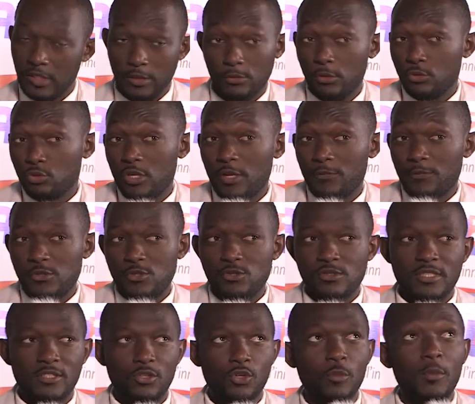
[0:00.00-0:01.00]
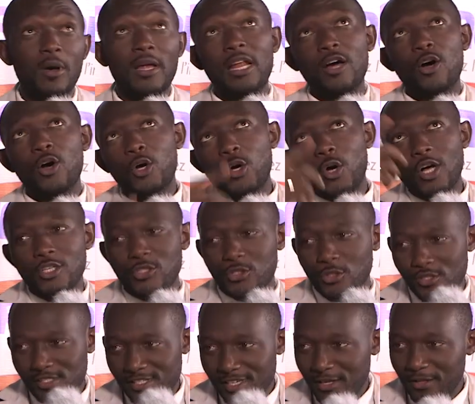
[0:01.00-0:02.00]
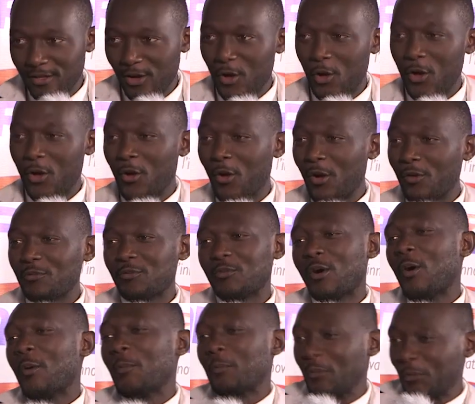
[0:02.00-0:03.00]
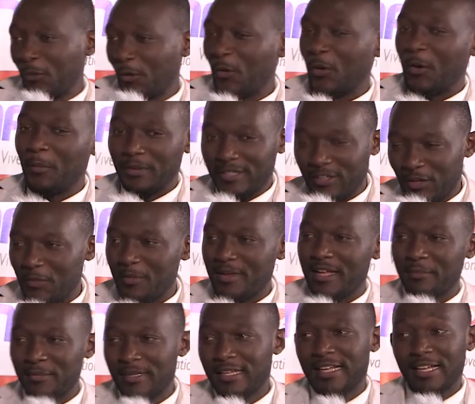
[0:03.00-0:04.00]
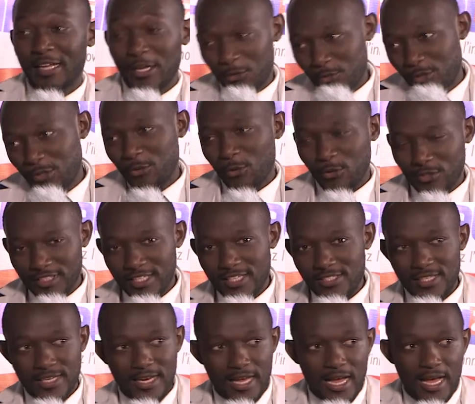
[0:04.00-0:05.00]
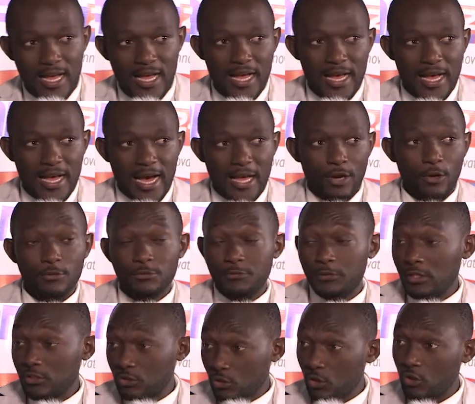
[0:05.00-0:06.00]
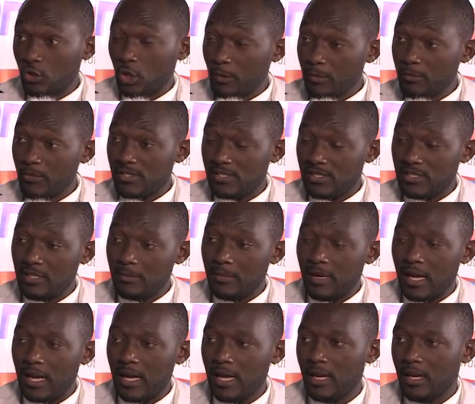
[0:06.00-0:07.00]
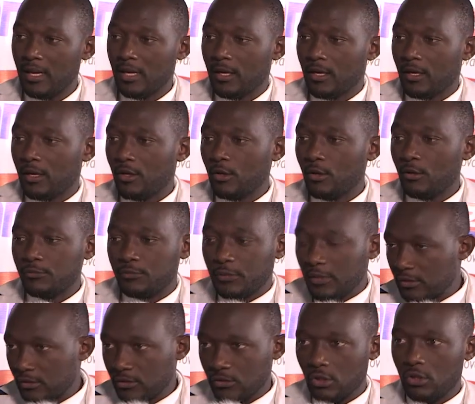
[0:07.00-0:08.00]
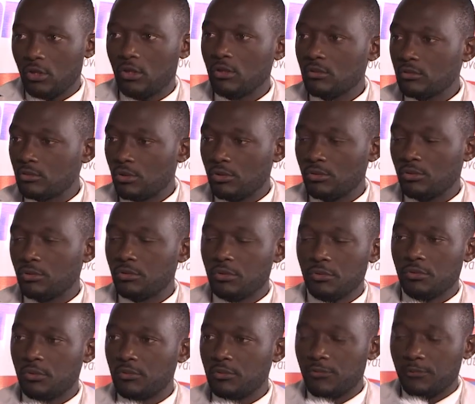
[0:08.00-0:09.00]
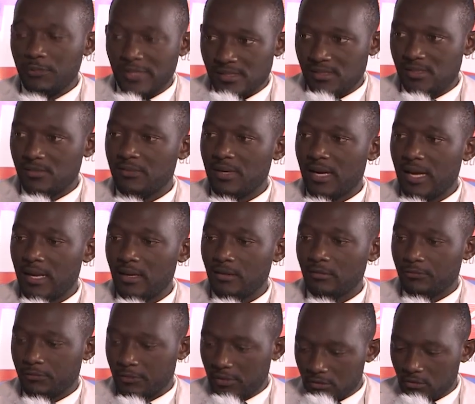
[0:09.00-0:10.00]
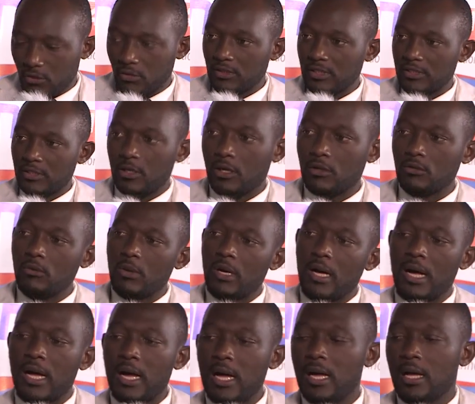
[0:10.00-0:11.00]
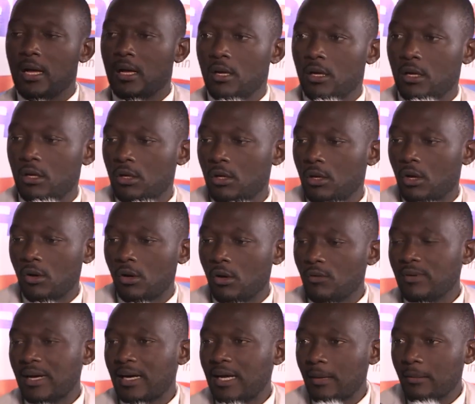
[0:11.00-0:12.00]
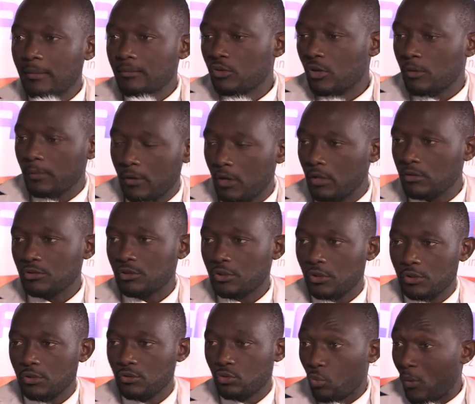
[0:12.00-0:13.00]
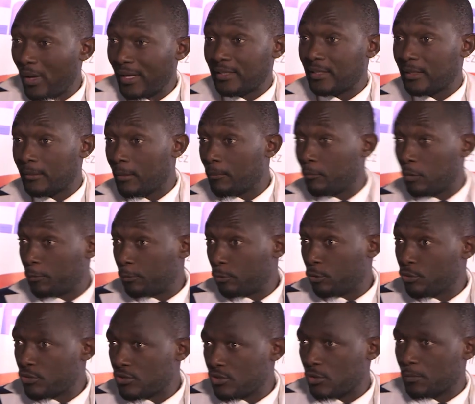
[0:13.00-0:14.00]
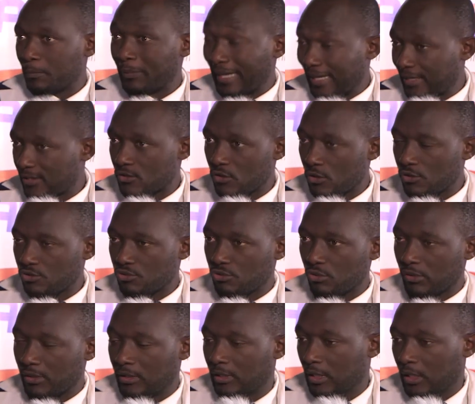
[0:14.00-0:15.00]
de toutes les façons, cet élément est là encore en chantier. On, peut quand même lui conseiller cela. Alors, 20 ans quand même de cinéma. 20 euh, ans de, festival, 20 ans d'écran noir, euh, on, va quand même comprendre que toi qui es un peu plus présent sur